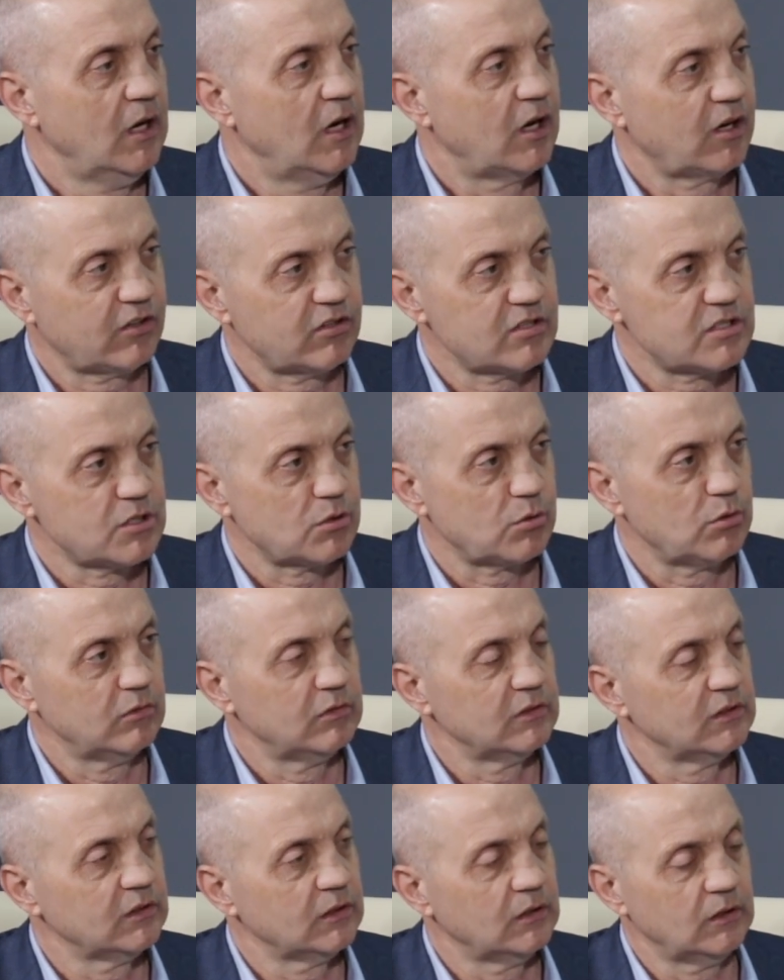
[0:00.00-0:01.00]

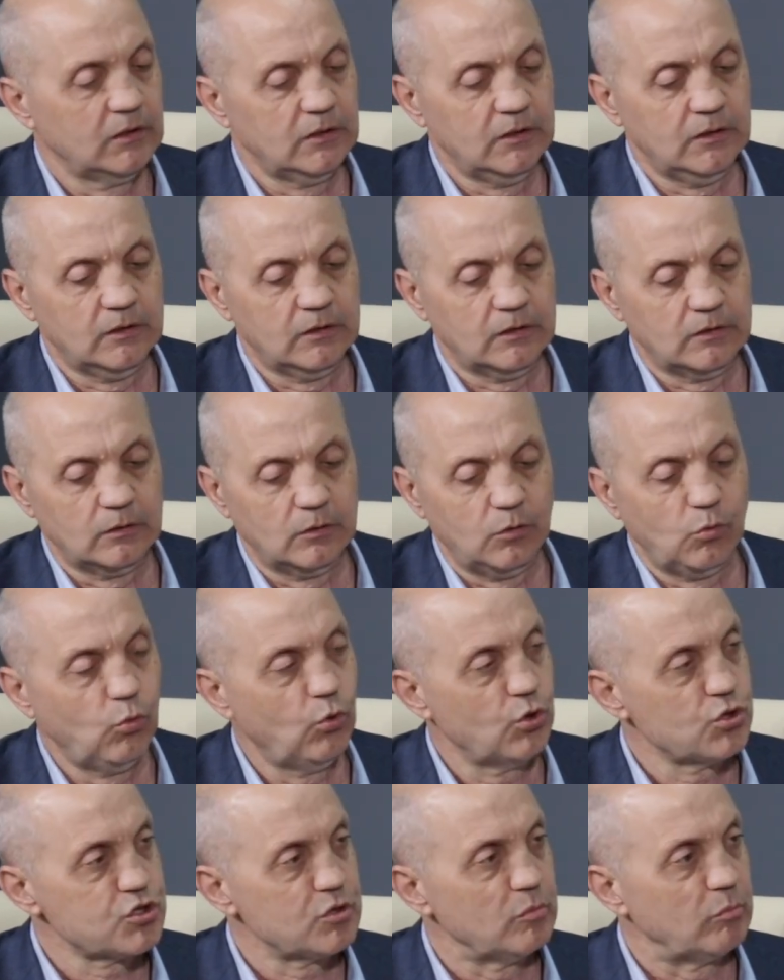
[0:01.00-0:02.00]
разочарованы, и
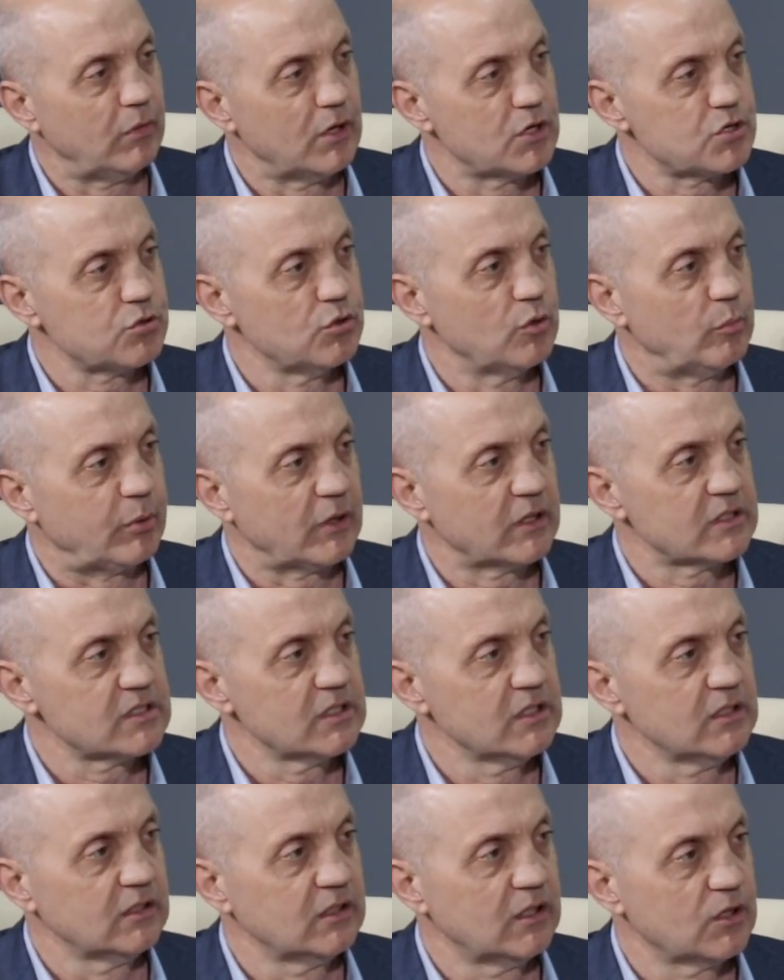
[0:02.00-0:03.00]
очень большой
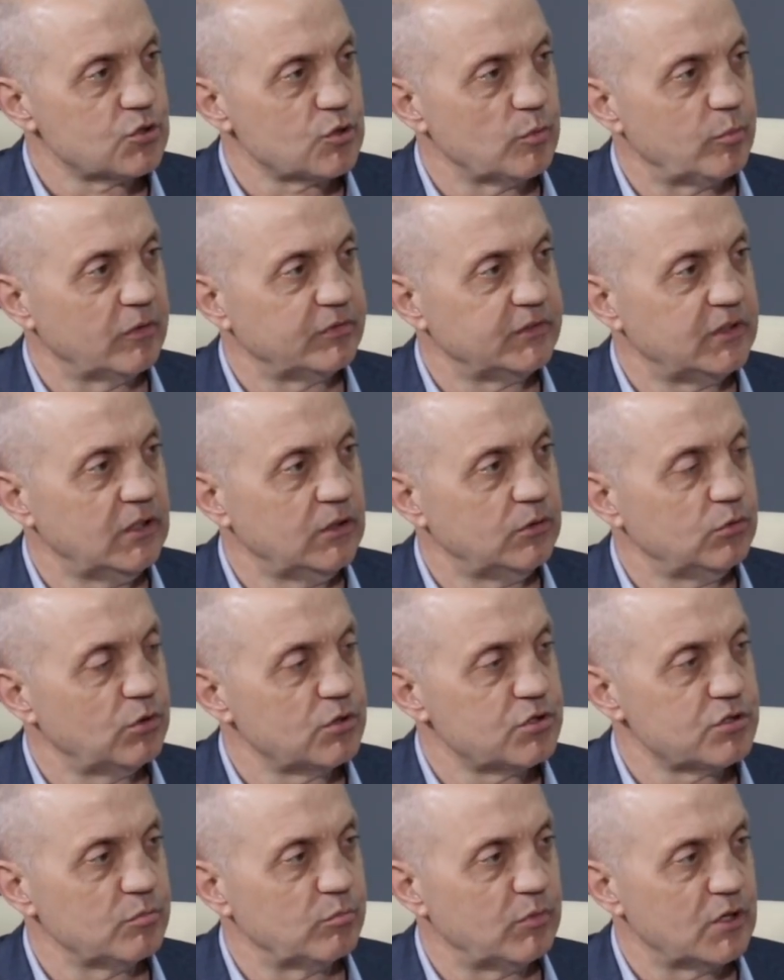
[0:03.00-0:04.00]
процент, хочу повторить,
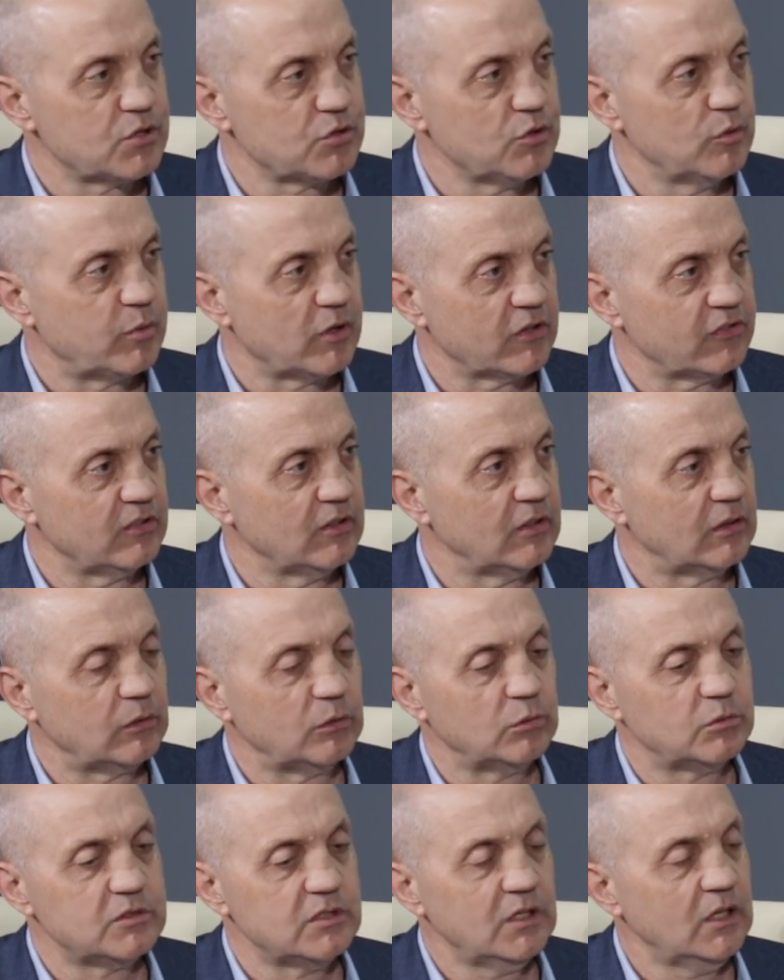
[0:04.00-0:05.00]
очень большой процент
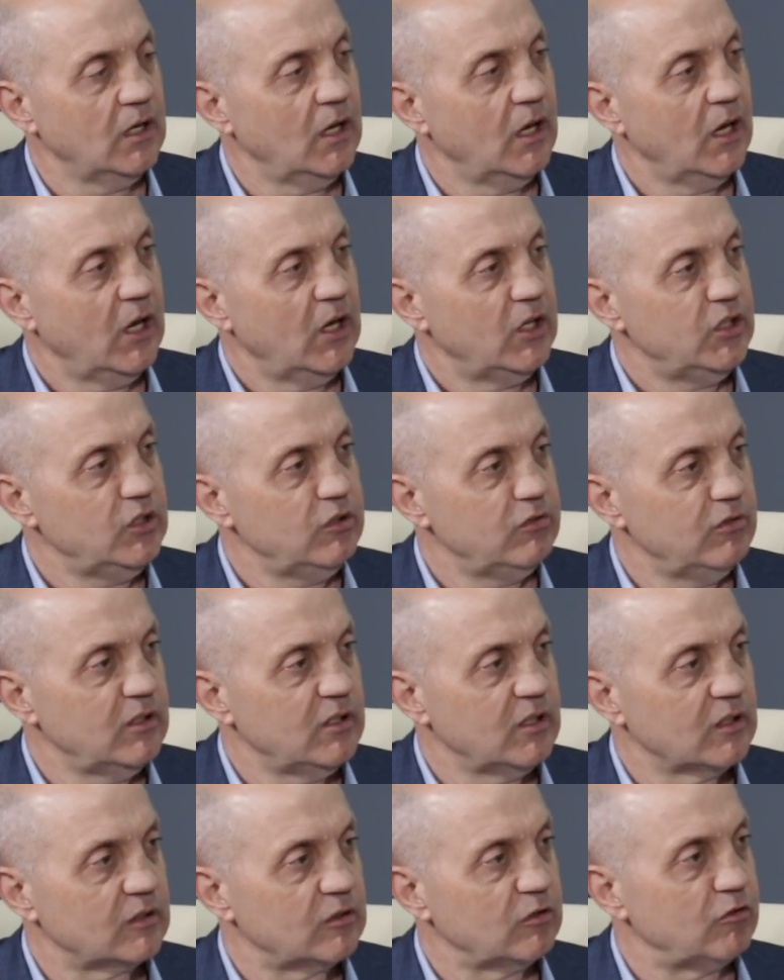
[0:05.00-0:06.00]
людей не
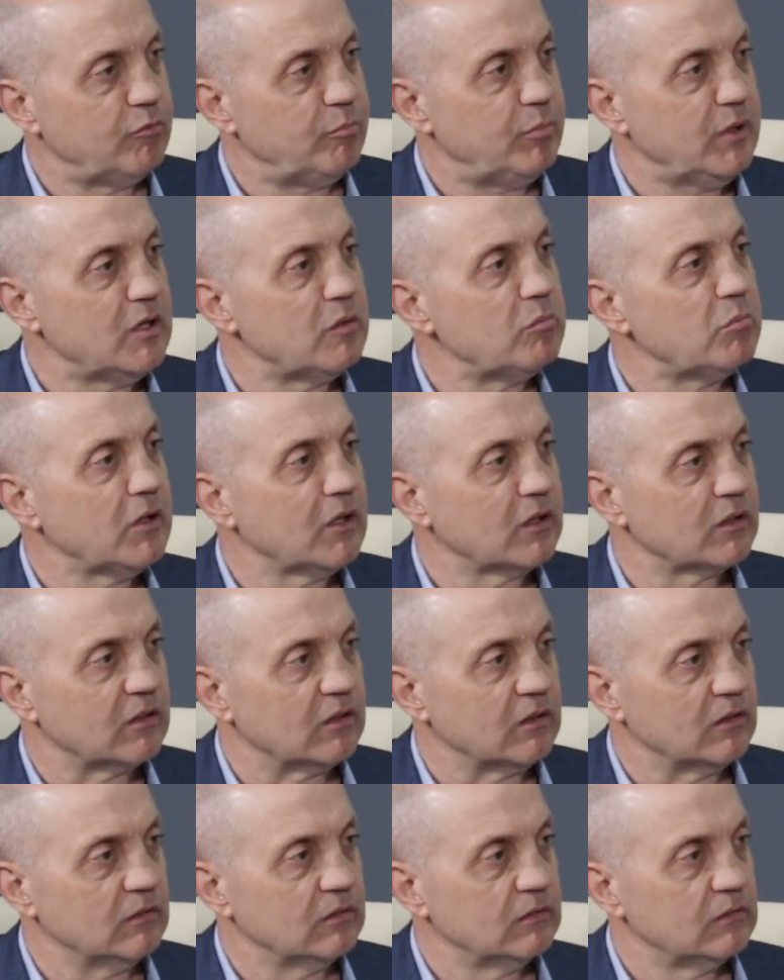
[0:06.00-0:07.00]
верят в перемены –
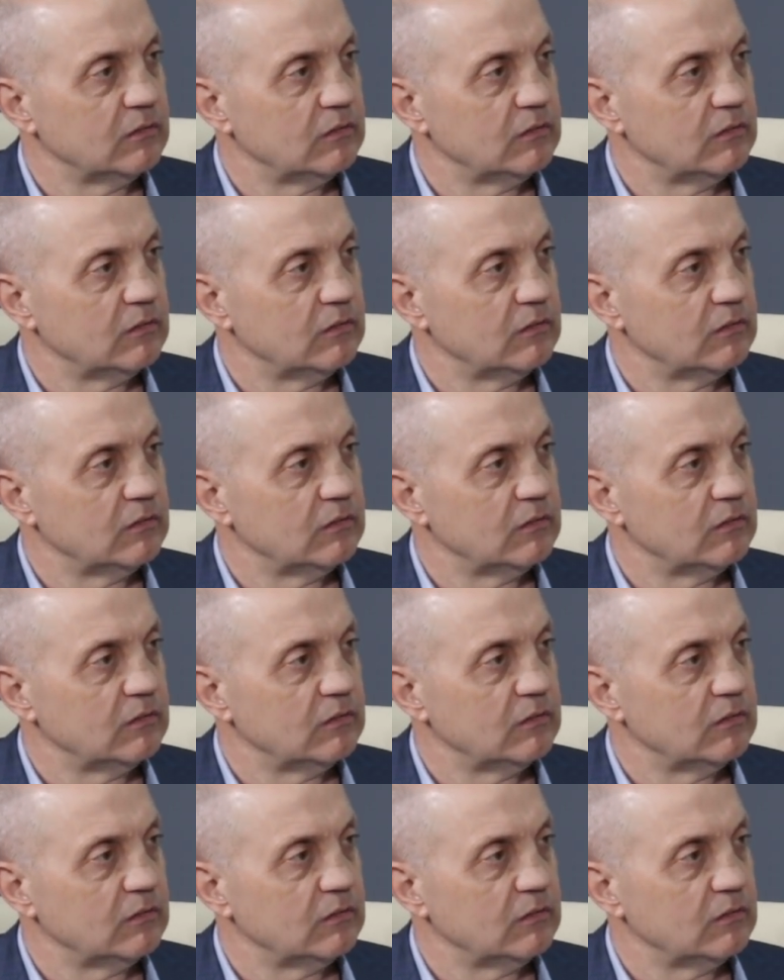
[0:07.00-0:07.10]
